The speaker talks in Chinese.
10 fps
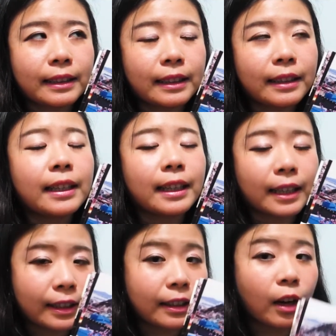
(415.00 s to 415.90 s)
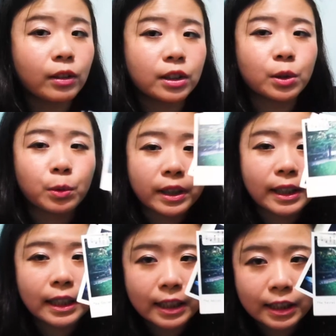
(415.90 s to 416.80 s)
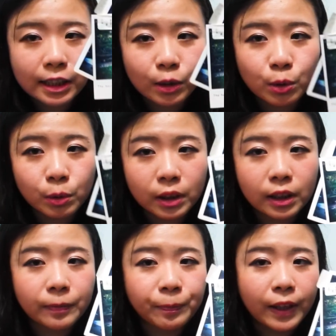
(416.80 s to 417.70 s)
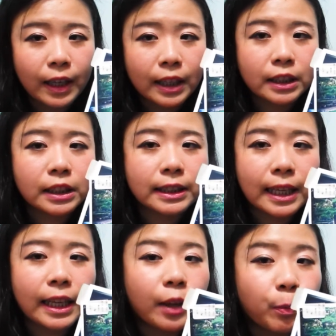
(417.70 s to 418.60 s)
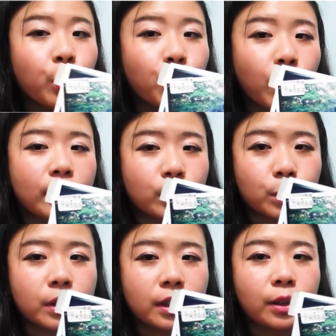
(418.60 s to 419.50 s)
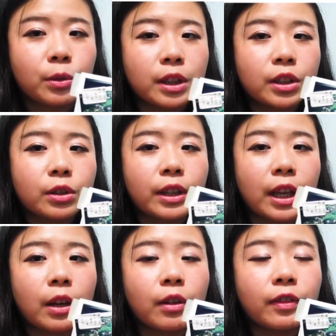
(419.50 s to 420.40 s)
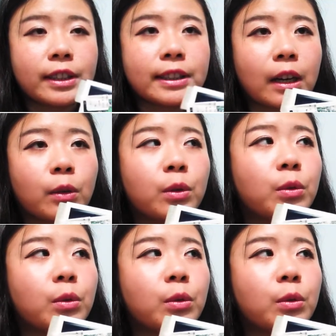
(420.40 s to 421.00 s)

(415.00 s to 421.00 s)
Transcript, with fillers: 点点印，然后这是我第一次做的是在印布玩做的。因为我那时候也有分享过，